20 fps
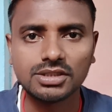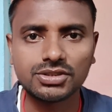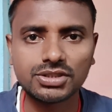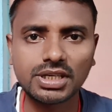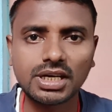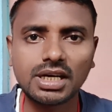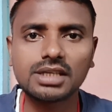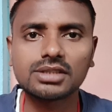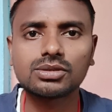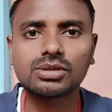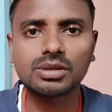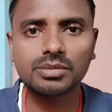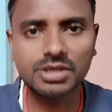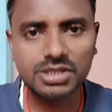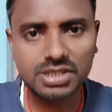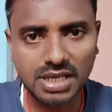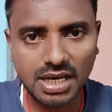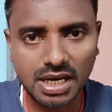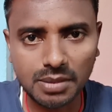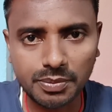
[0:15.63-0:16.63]
जी हाँ तो
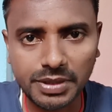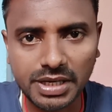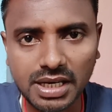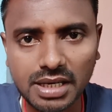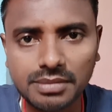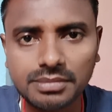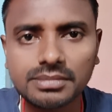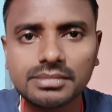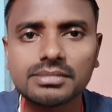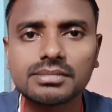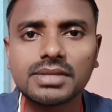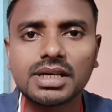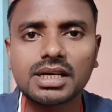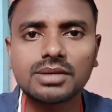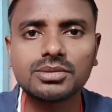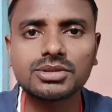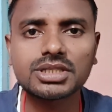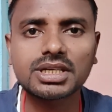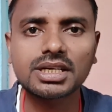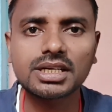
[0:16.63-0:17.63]
नमस्कार प्रणाम मैं
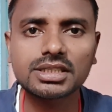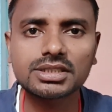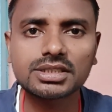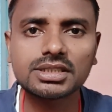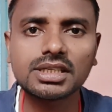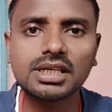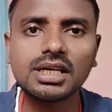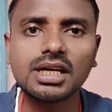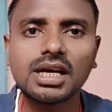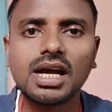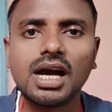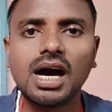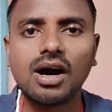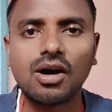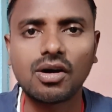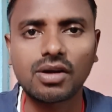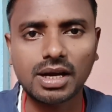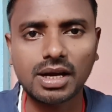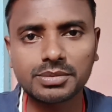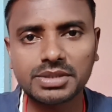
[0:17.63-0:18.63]
रविशंकर सिंह
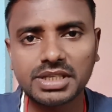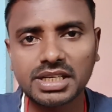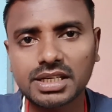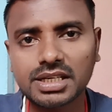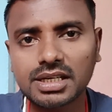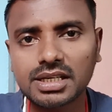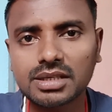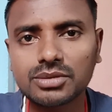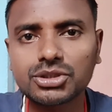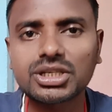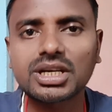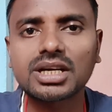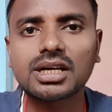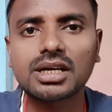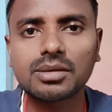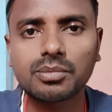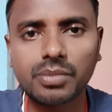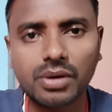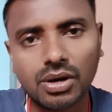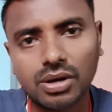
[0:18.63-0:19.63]
और आप देख रहे हैं
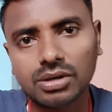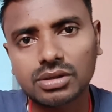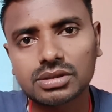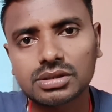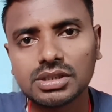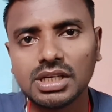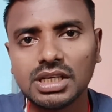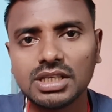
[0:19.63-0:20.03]
रविशंकर ब्लॉग